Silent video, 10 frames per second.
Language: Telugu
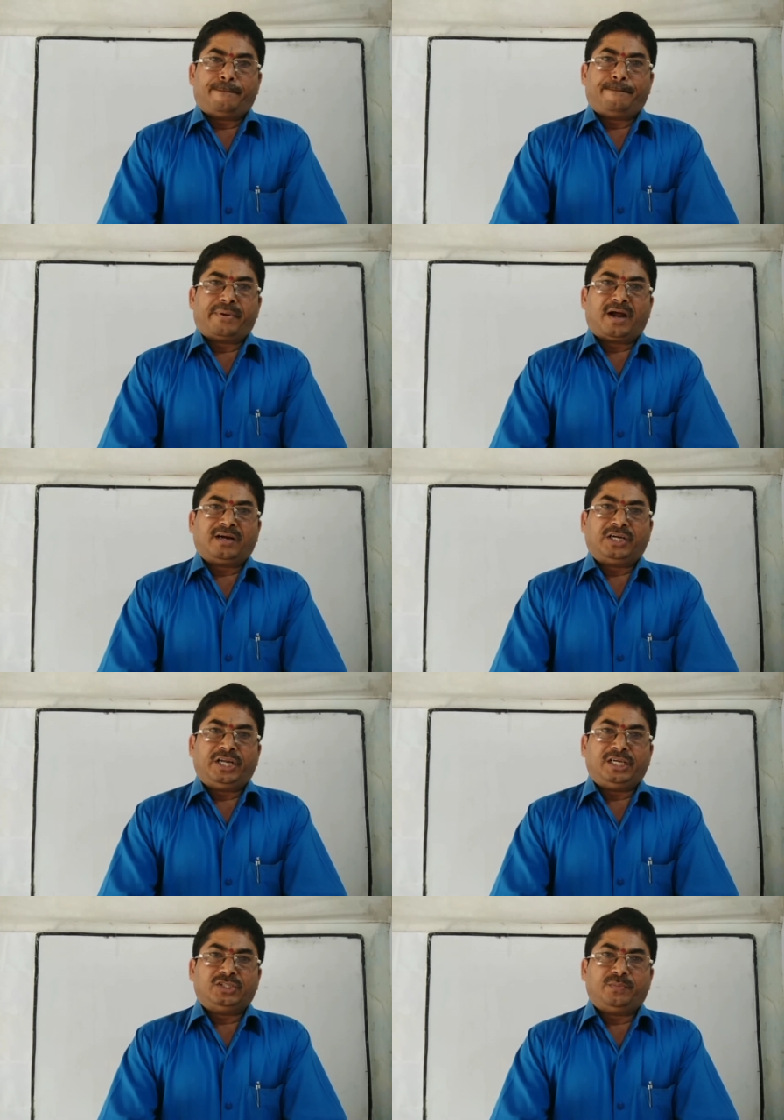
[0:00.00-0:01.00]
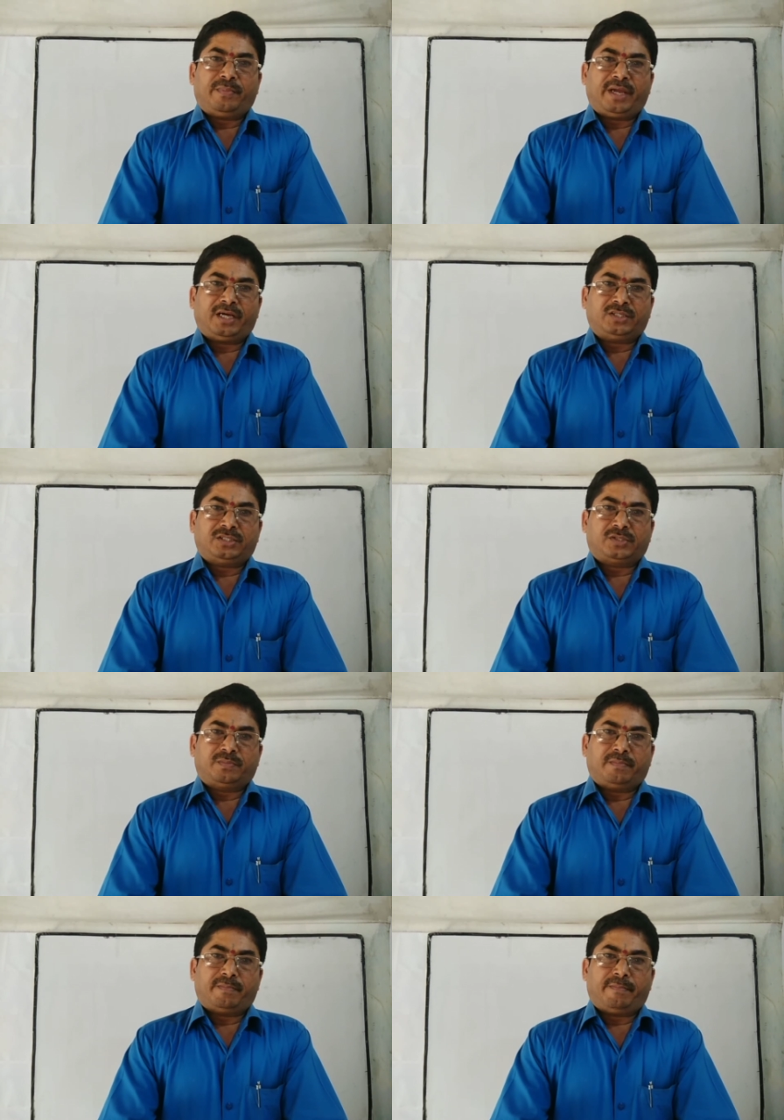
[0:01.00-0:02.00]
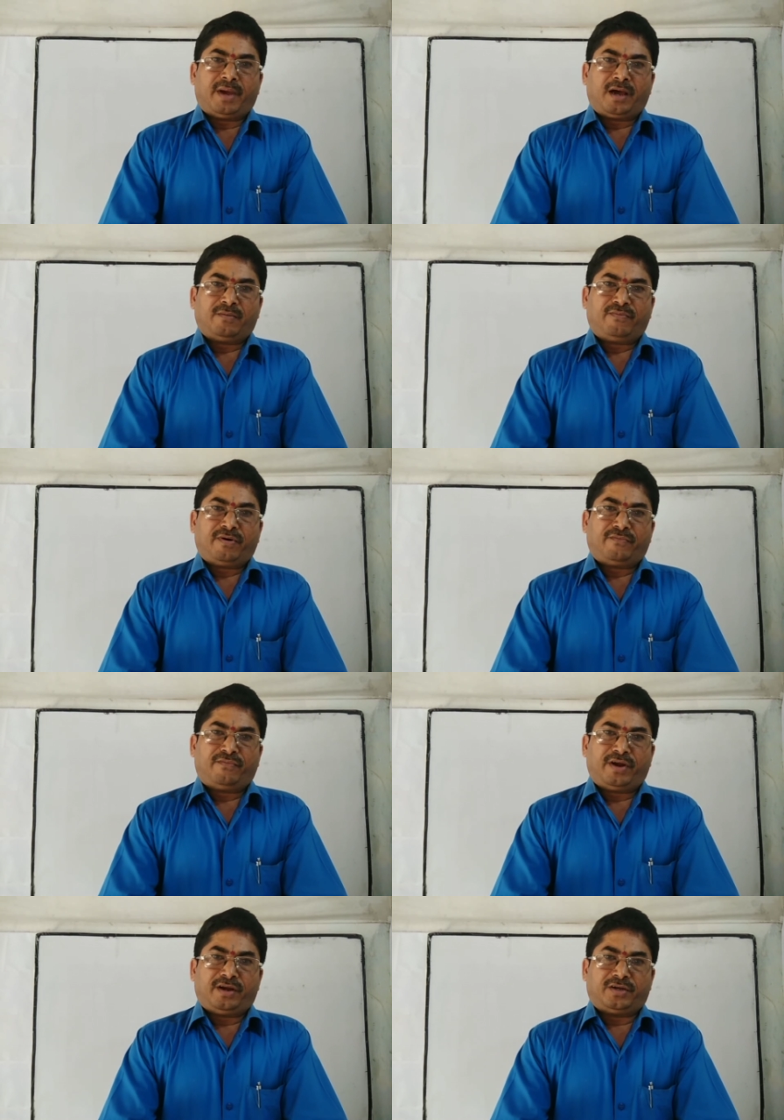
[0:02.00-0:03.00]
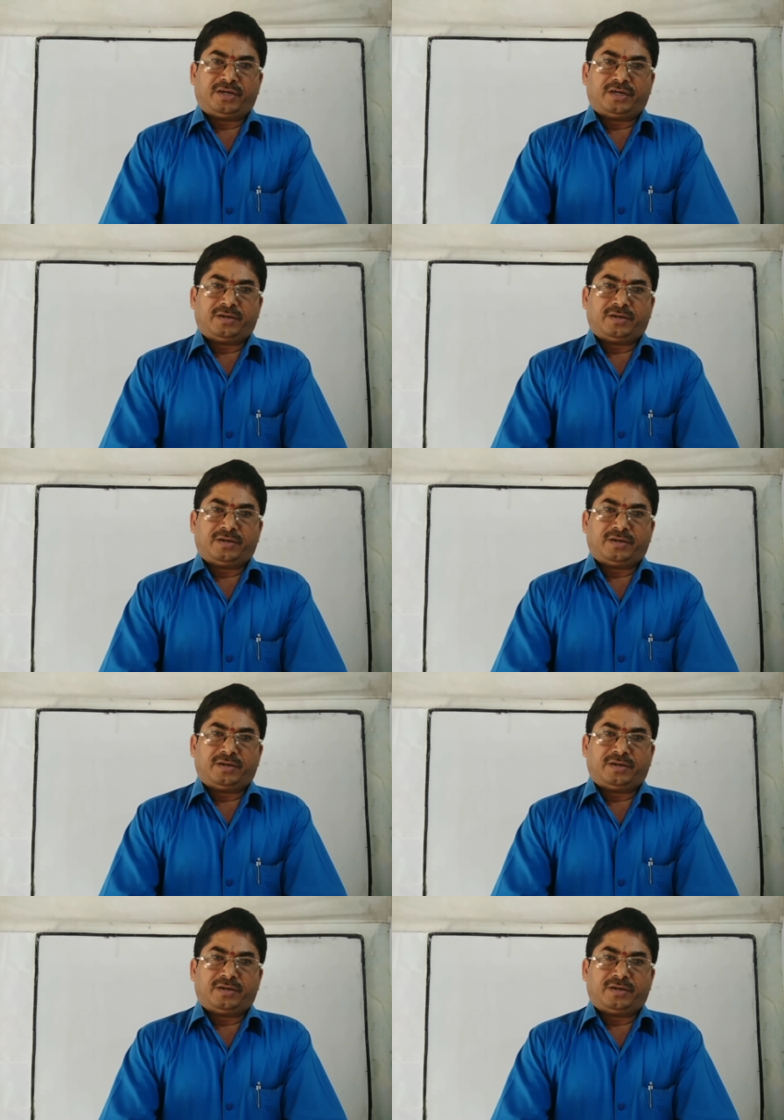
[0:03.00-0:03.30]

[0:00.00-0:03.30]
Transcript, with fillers: ప్రాక్టీస్ మేక్స్ మ్యాన్ ఫర్ ఫేట్